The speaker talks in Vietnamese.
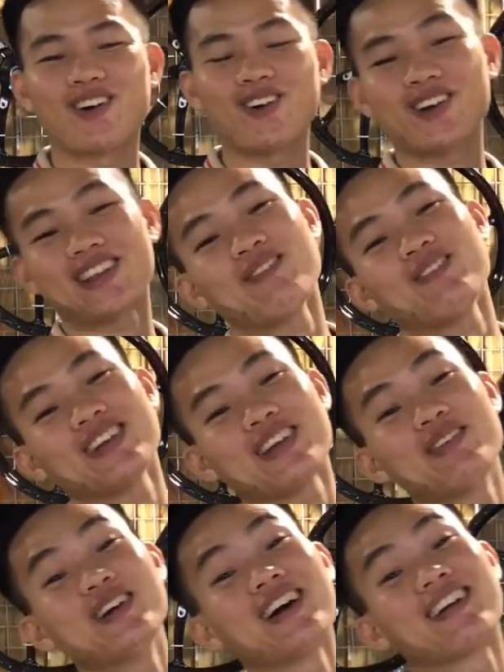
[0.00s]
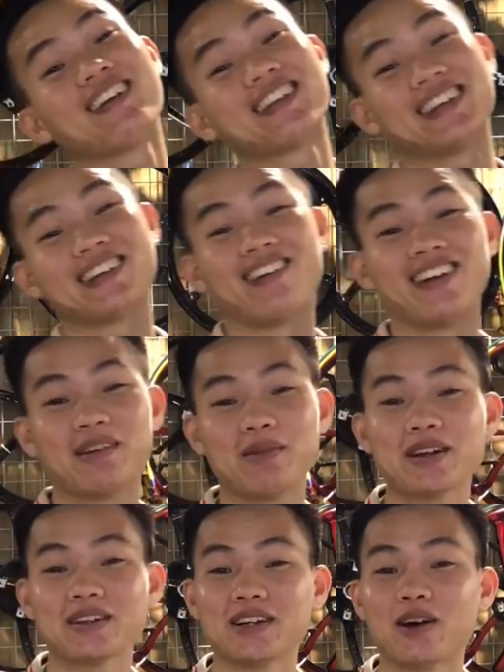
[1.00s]
gọi có thắp thắp hương thôi thì gọi là
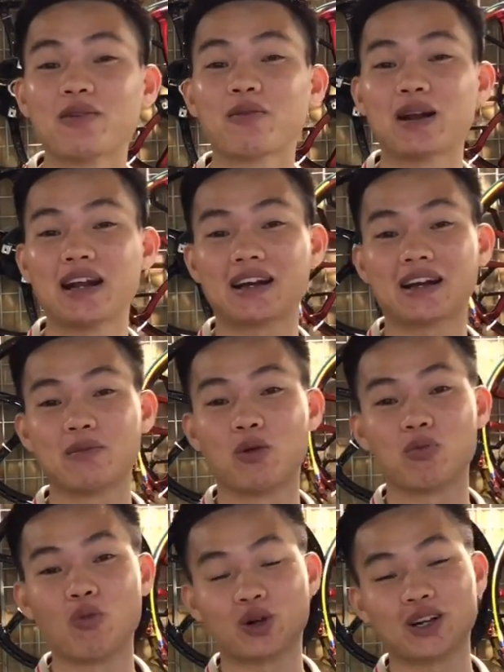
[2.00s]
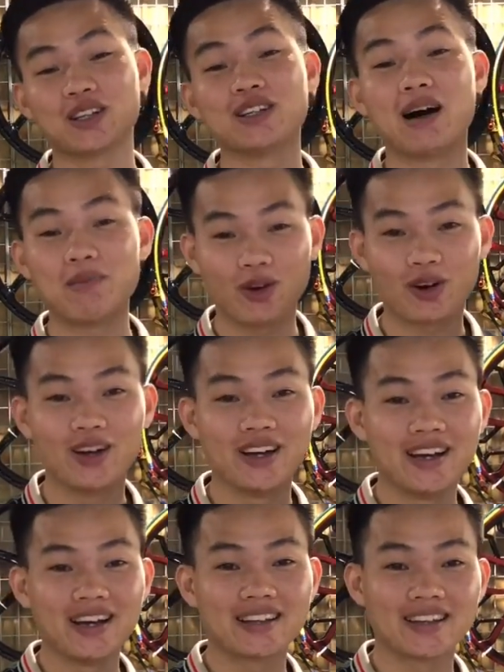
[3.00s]
biết nhớ hôm nay là ngày mùng 1 tháng tư âm thôi
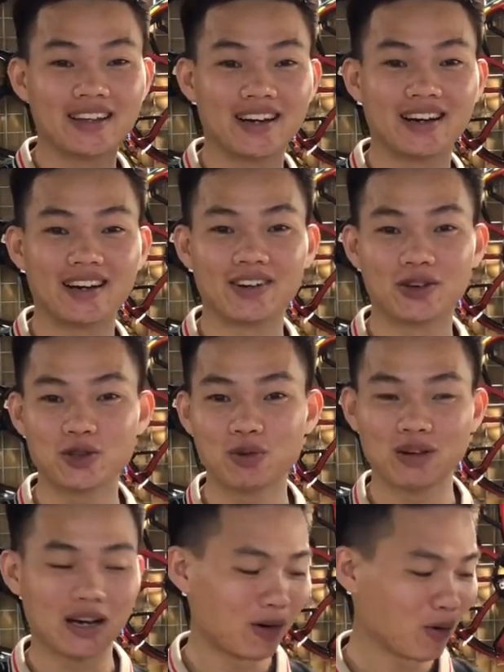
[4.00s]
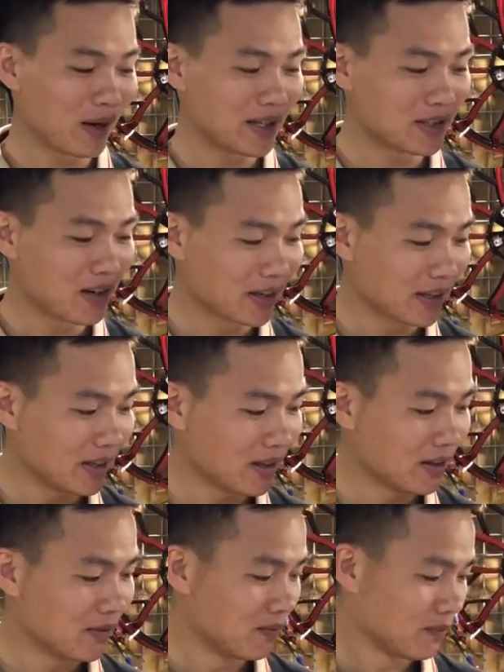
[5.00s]
thì uh, nói chung là hôm nay Dương
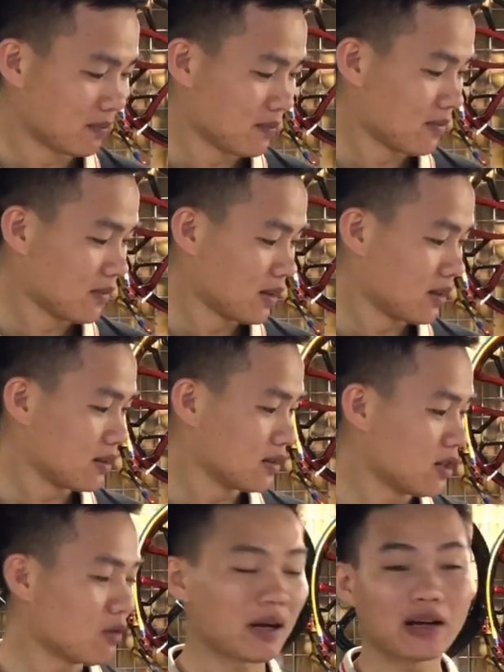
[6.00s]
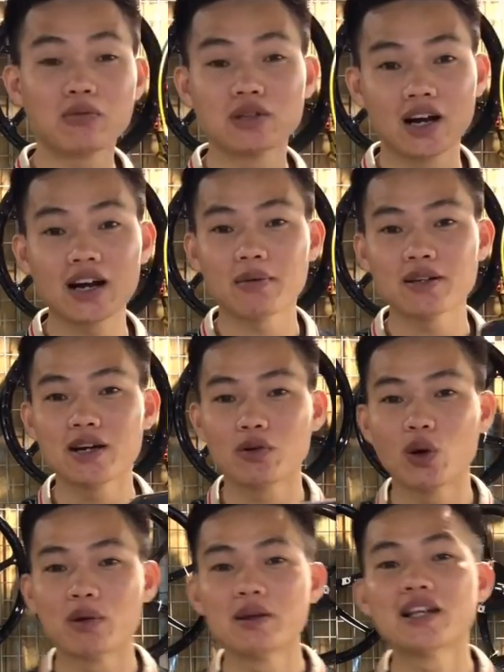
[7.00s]
thì uh, Dương hôm nay không nhớ ngày bao
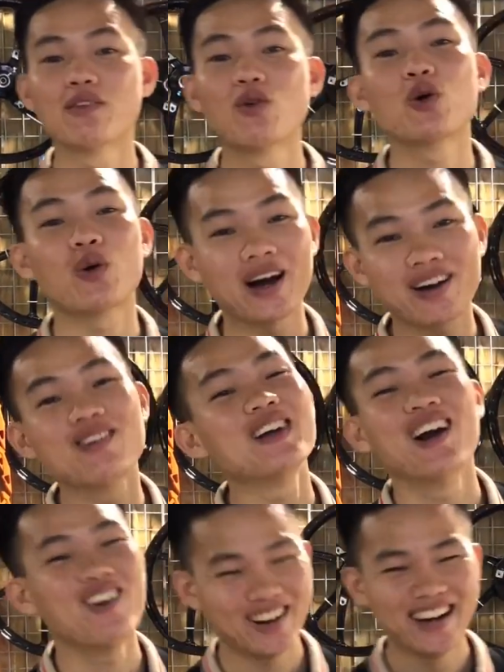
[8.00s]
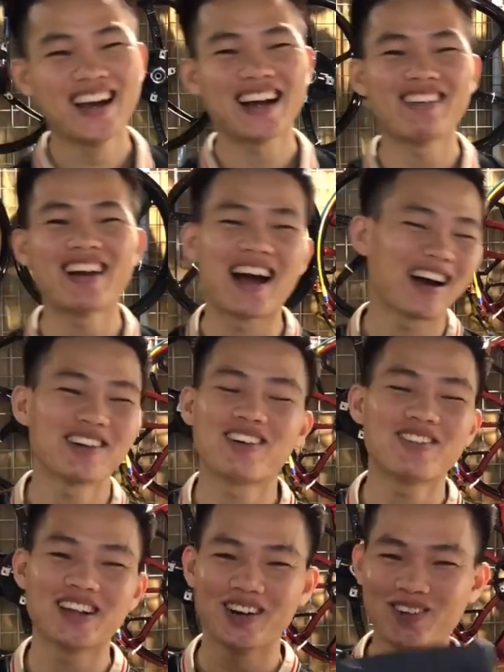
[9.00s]
nhiêu luôn bây giờ vui quá không nhớ luôn các
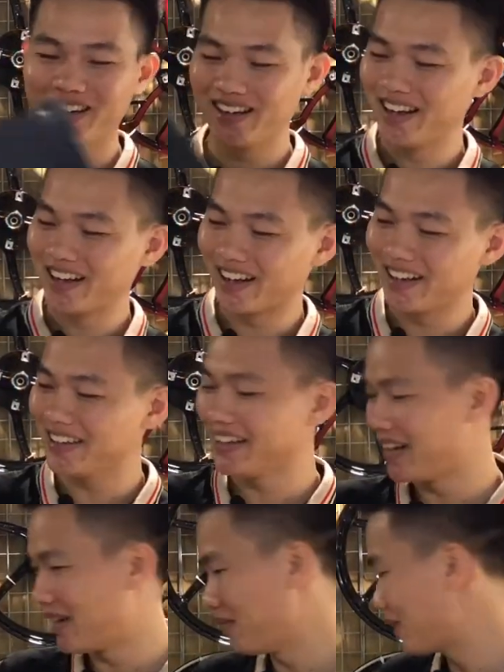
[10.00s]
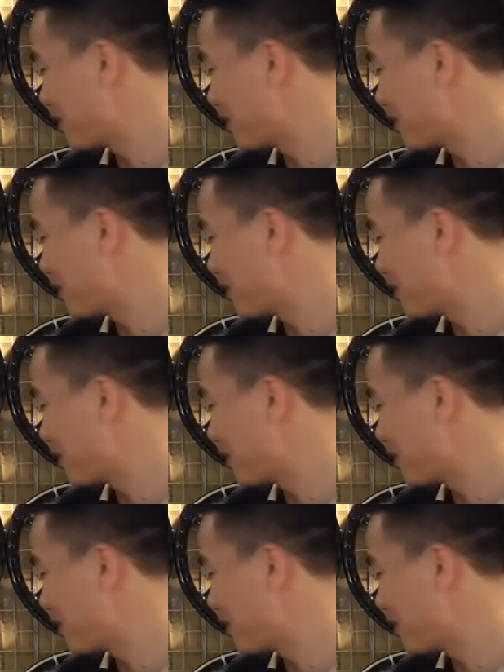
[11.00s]
bạn không nhớ luôn đấy thì uh, à,